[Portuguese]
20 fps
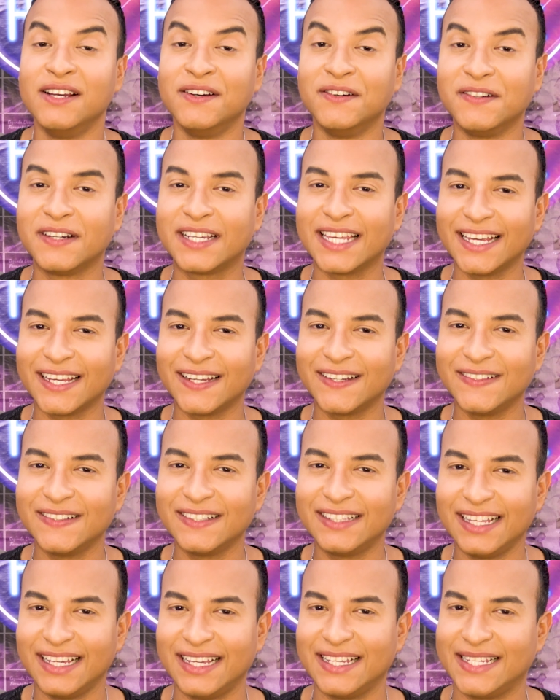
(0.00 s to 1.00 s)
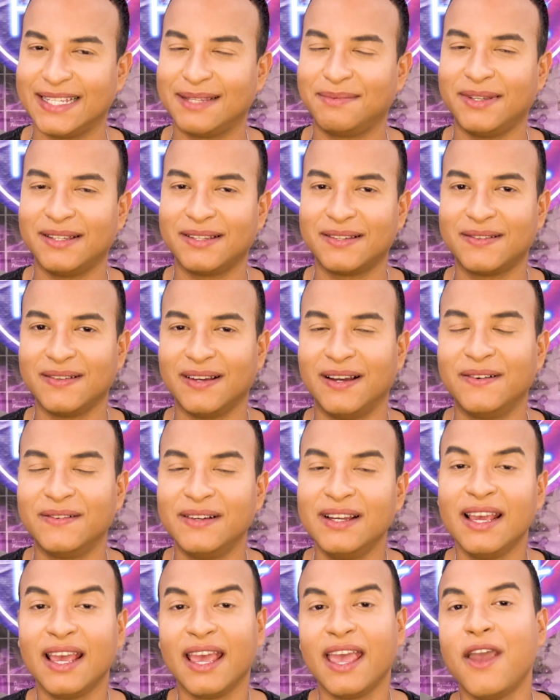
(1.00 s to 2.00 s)
O que é que acontece, pessoal?
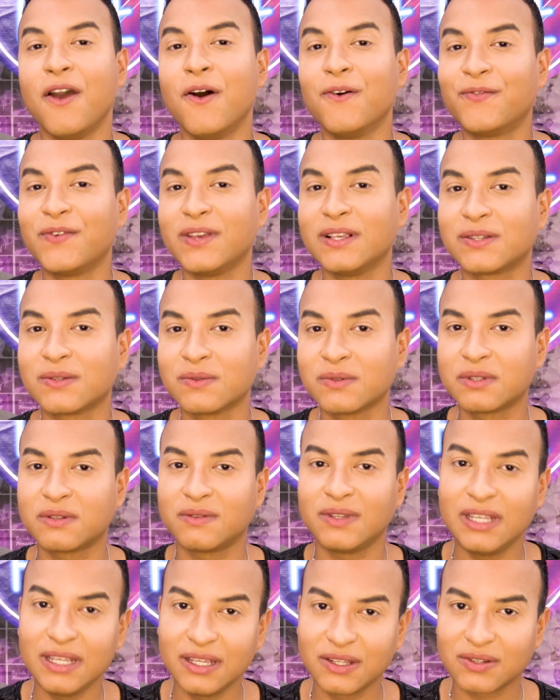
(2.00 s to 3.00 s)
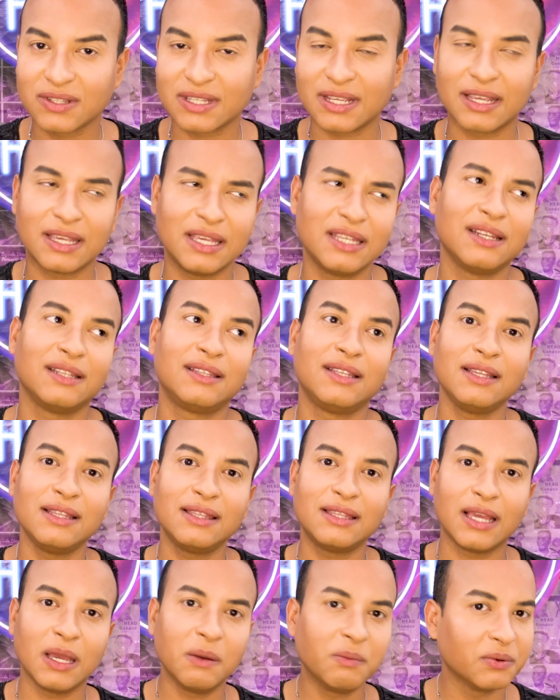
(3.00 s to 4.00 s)
Eu fiz uns vídeos aqui, já tem
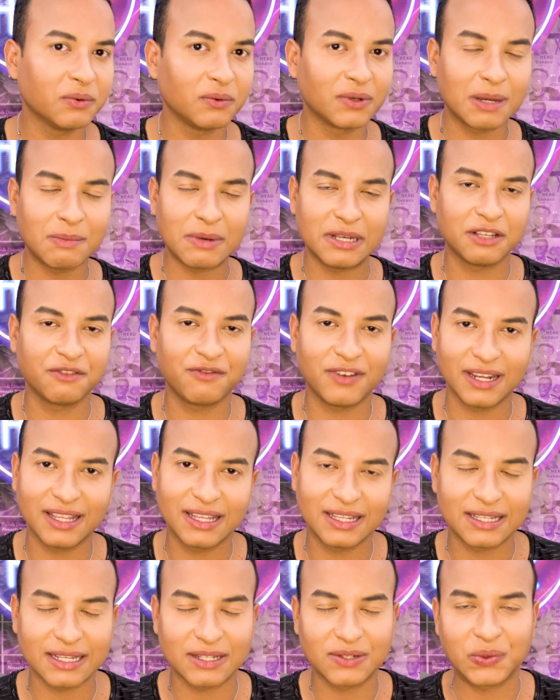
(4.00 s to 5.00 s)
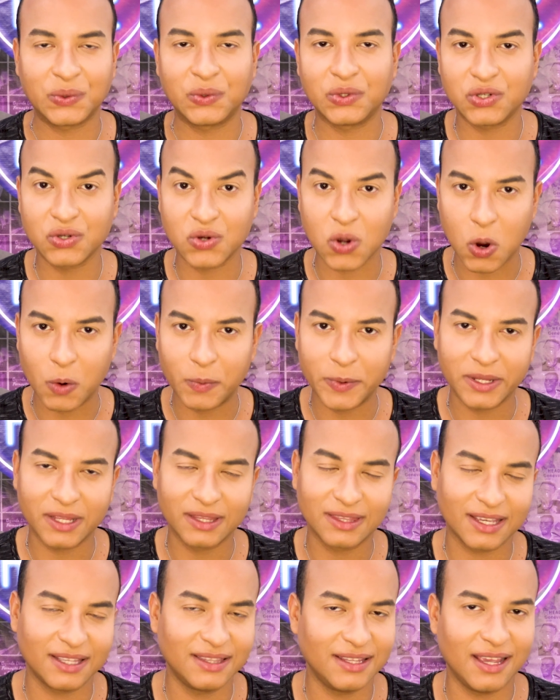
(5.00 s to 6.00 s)
tempo, nunca mais eu falei desse assunto de golpe na
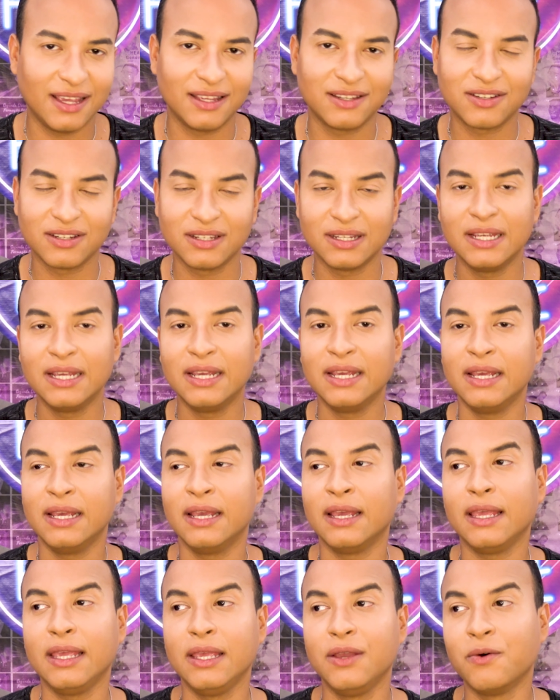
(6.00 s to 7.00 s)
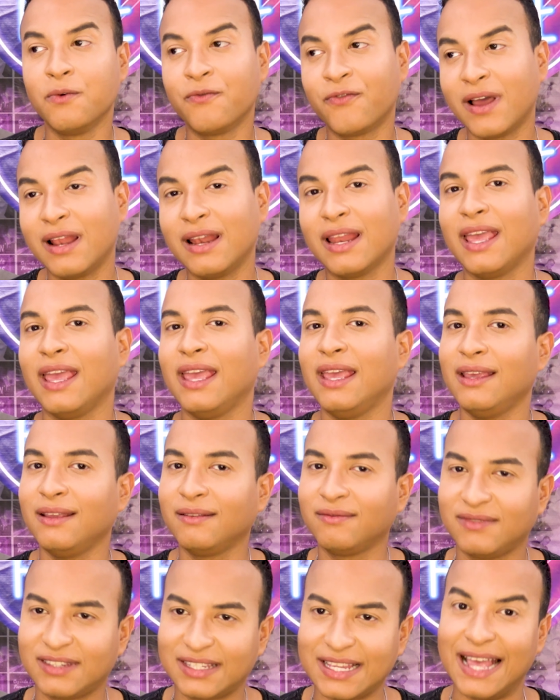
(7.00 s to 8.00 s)
internet. E eu
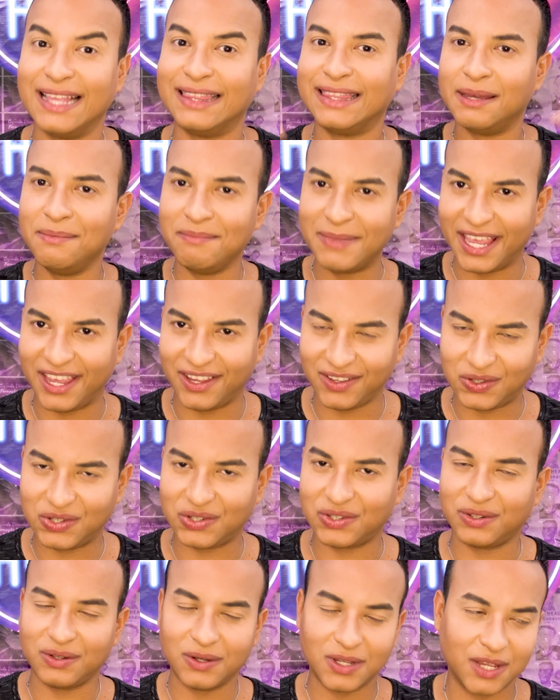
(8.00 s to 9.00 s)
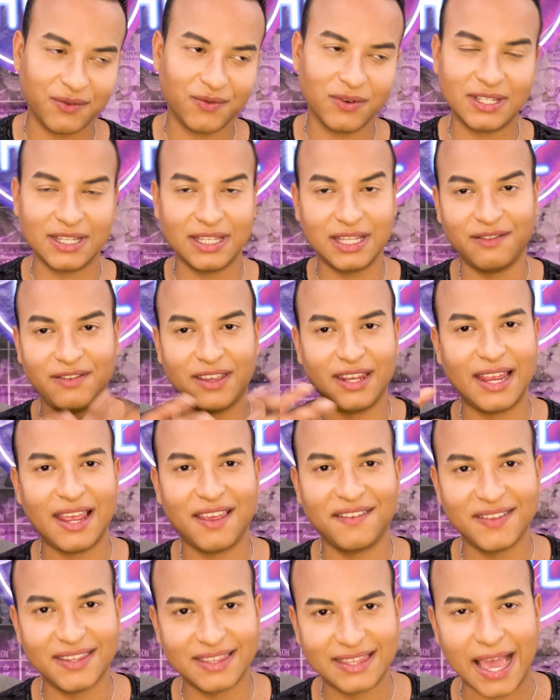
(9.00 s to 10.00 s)
falei exatamente que você deveria
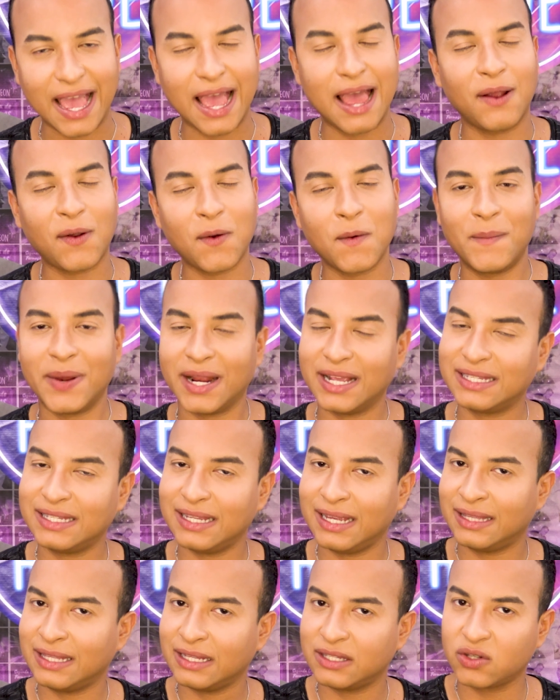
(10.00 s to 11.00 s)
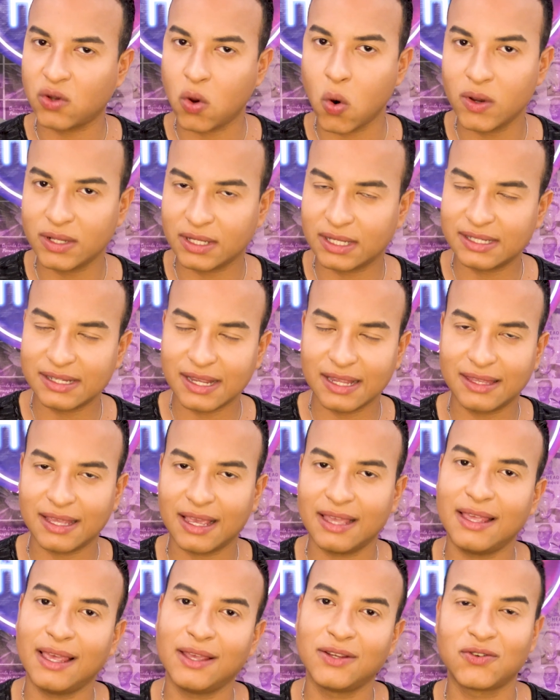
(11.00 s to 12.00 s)
evitar comprar certas coisas na
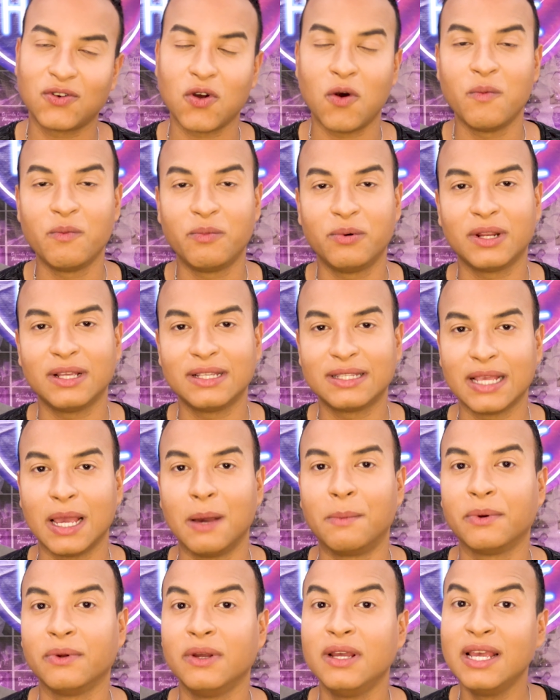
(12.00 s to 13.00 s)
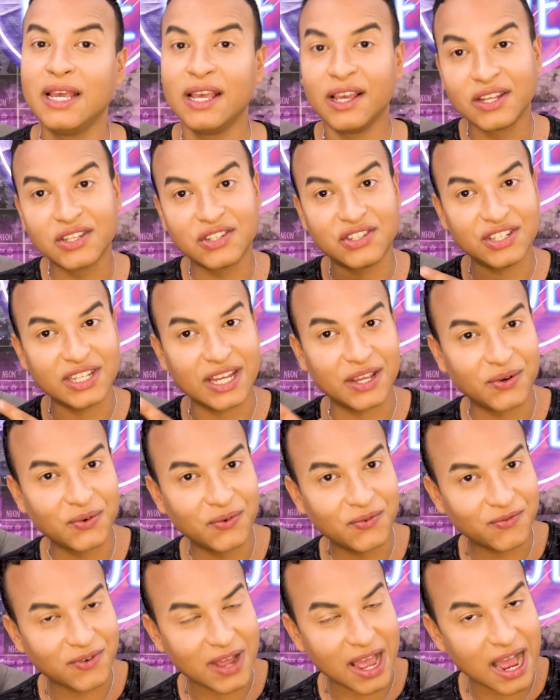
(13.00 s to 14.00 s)
internet, como por exemplo, dinheiro
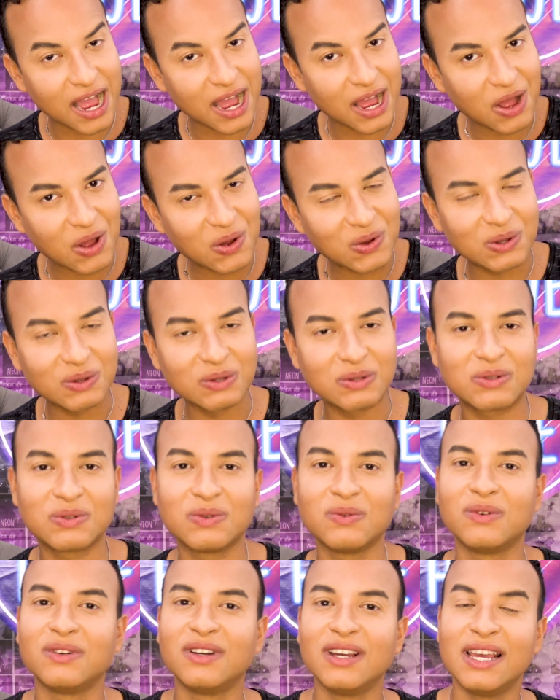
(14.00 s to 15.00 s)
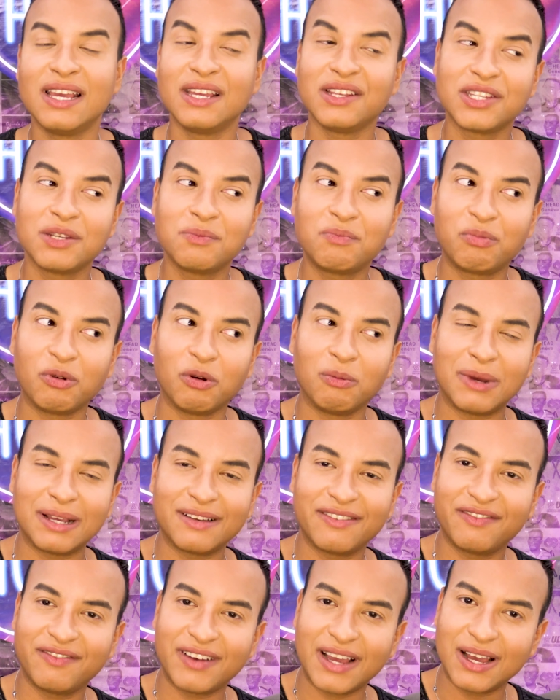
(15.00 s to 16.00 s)
falso, diploma
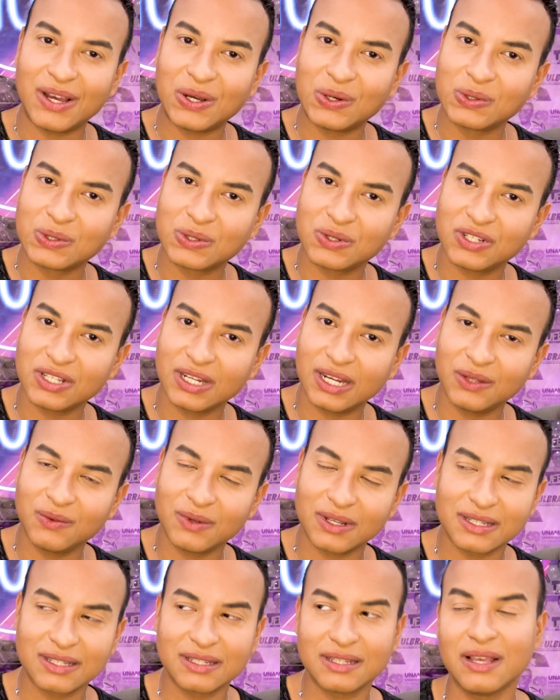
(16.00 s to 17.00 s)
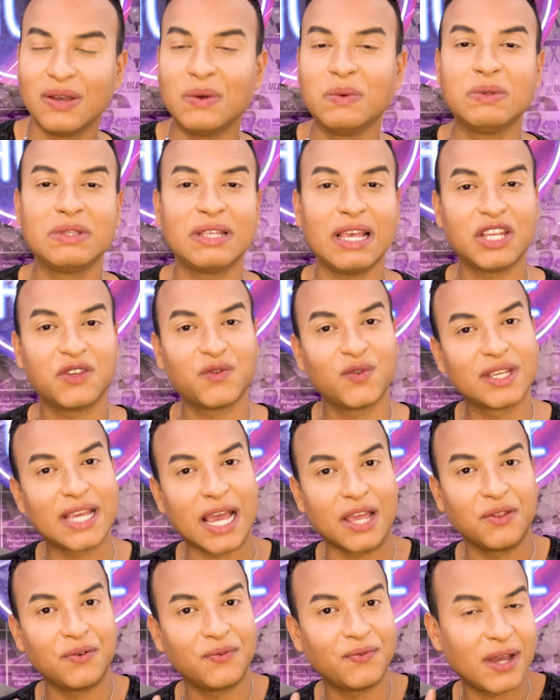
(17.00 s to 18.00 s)
falso de graduação,
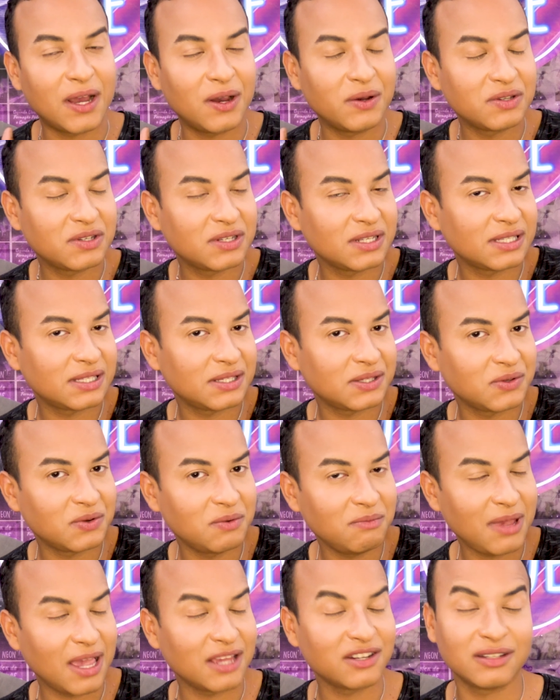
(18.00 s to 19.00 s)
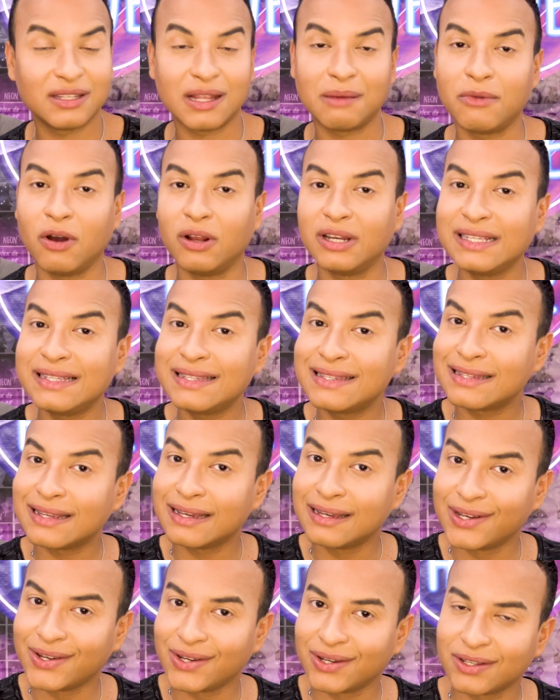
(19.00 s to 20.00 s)
certificado falso de ensino médio
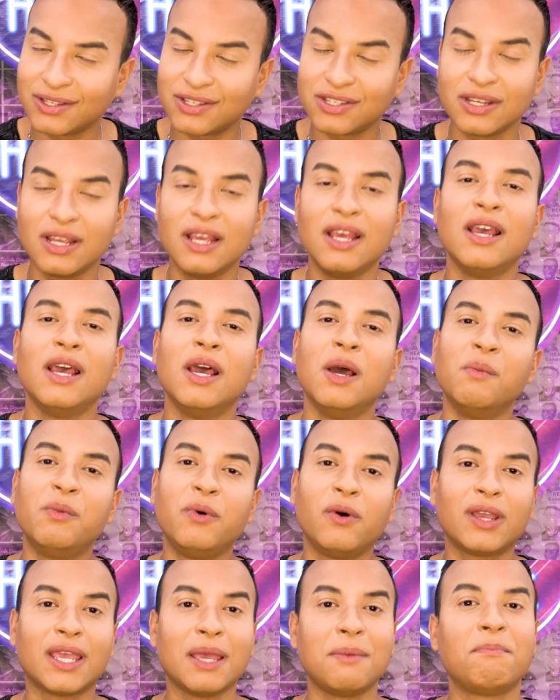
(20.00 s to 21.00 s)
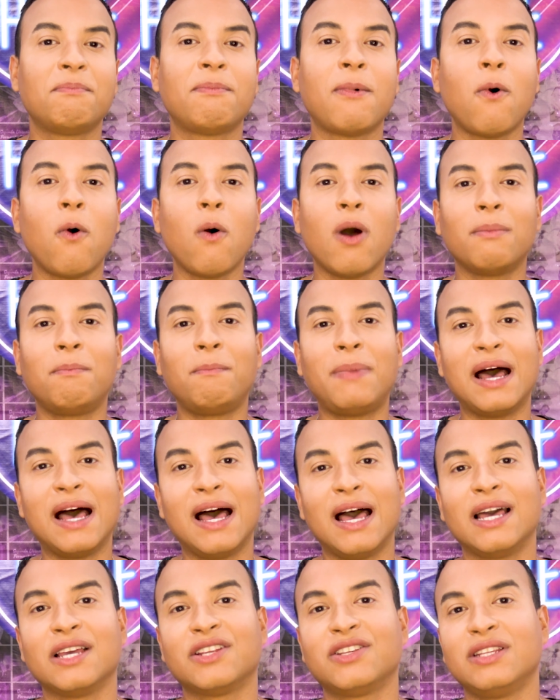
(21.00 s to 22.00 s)
anabolizante, porque boa
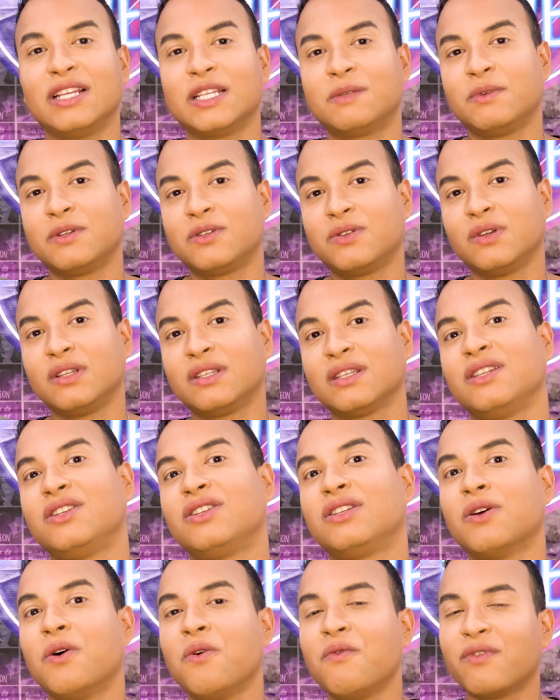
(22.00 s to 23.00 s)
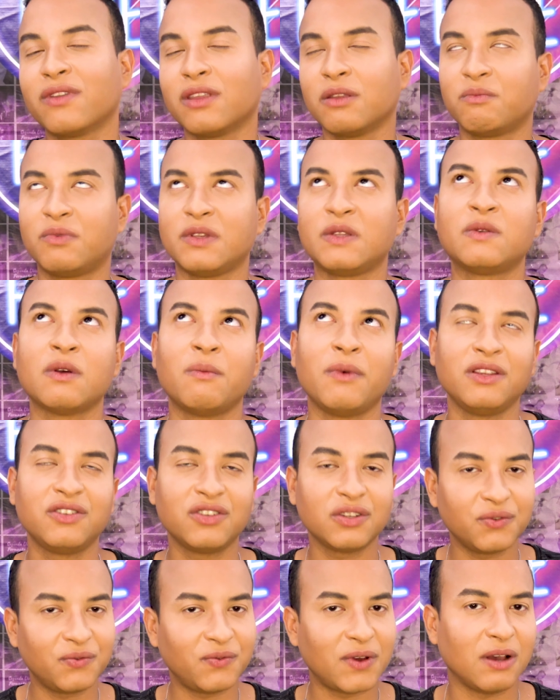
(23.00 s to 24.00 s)
parte das pessoas que estão vendendo, principalmente
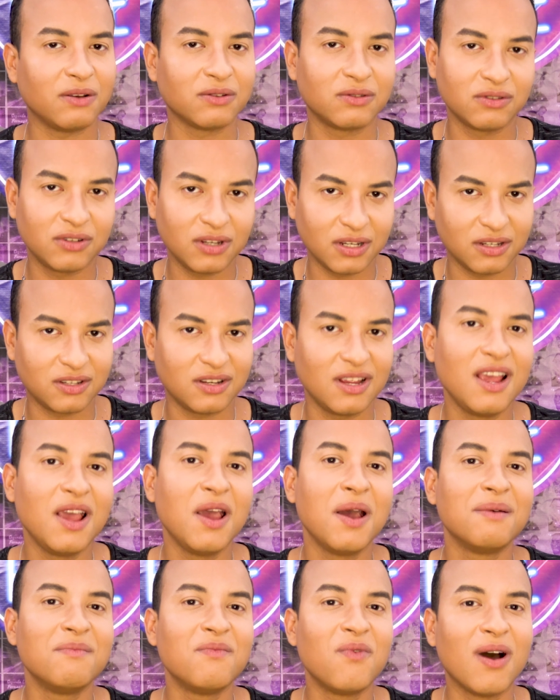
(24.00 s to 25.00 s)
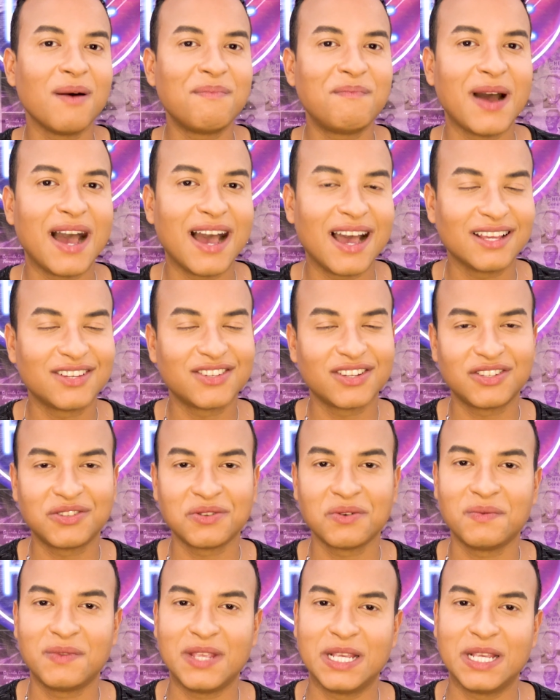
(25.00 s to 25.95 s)
dinheiro falso, gente, boa parte que estão,